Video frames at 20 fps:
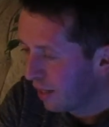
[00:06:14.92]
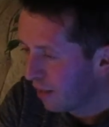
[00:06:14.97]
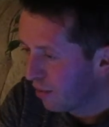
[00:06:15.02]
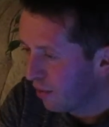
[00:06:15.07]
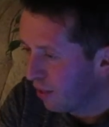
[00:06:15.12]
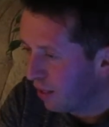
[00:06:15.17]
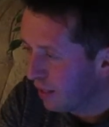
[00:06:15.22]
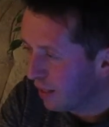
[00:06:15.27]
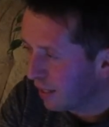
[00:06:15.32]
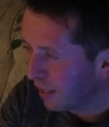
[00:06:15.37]
No
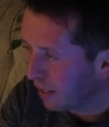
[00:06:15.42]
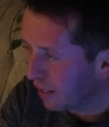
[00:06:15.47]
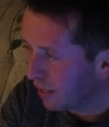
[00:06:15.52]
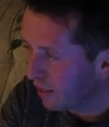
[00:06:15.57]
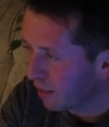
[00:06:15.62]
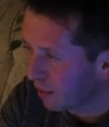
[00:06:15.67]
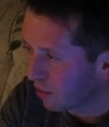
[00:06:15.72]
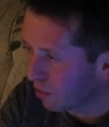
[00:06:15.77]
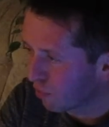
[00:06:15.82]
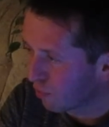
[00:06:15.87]
ale takich
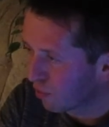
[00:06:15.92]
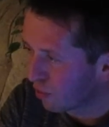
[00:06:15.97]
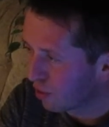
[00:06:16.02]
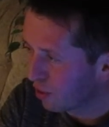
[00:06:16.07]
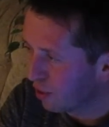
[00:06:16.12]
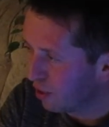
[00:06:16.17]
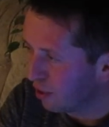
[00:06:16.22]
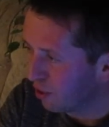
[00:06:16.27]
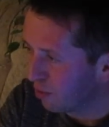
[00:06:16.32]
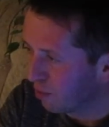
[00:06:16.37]
czasów
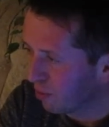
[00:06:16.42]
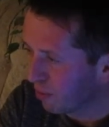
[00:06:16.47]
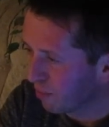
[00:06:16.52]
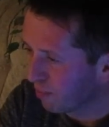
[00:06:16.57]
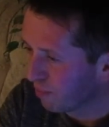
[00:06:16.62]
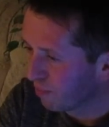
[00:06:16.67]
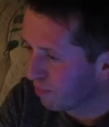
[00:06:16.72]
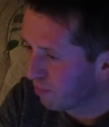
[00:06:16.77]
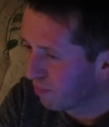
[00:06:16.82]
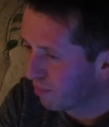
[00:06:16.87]
dożyliśmy.
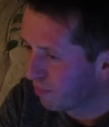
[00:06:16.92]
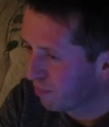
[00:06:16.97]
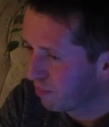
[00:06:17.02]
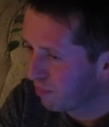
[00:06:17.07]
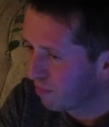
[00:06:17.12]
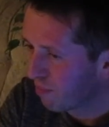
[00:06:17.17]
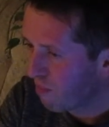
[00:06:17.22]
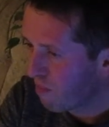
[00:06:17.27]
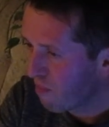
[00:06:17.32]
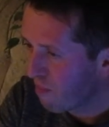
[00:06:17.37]

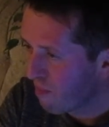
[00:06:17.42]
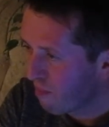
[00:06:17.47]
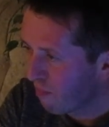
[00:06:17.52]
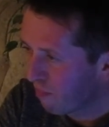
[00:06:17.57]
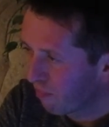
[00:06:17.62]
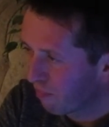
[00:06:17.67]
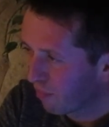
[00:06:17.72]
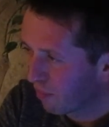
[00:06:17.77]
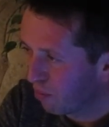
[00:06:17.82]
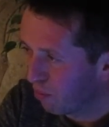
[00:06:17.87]

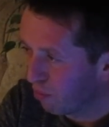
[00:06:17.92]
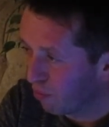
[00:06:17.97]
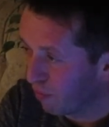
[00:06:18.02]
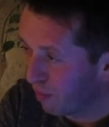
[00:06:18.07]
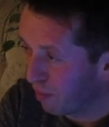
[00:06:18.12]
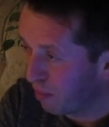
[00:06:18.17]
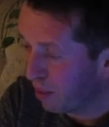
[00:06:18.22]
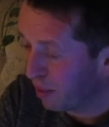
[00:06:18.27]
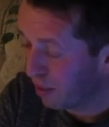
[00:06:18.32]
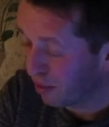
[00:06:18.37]

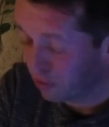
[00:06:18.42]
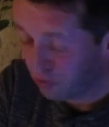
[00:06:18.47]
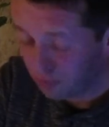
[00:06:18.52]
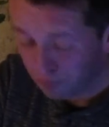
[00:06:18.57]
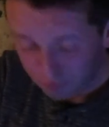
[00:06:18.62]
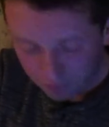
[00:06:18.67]
Kurwa mać